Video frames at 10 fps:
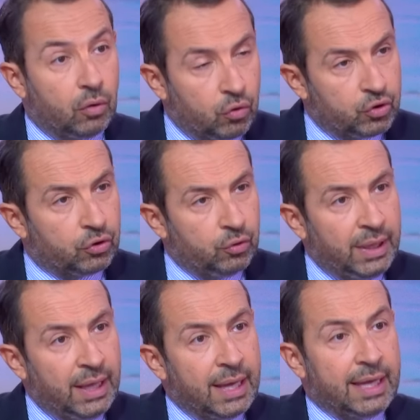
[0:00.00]

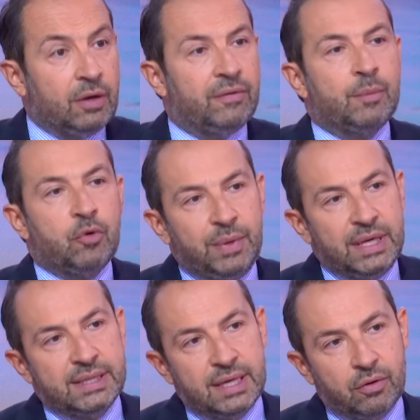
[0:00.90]
aujourd'hui et on va
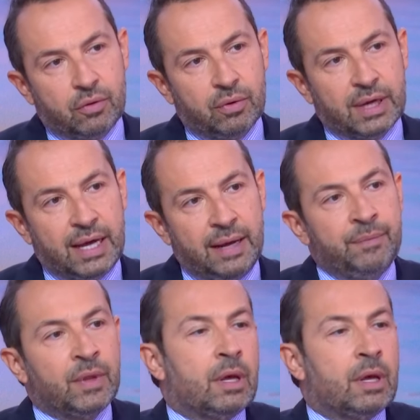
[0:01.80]
mobiliser le Congrès